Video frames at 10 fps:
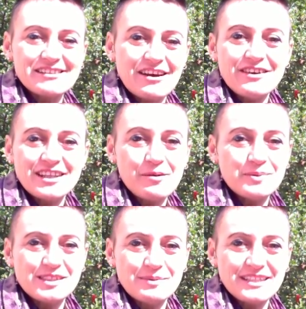avrete la
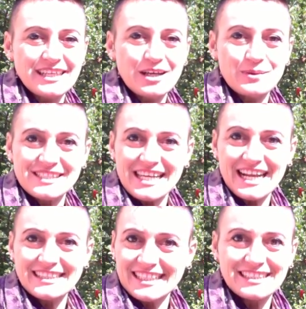possibilità di
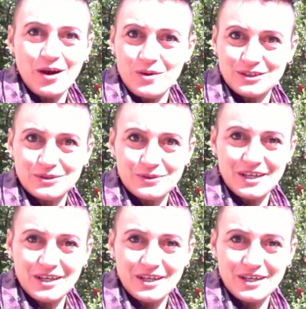acquistarla a 34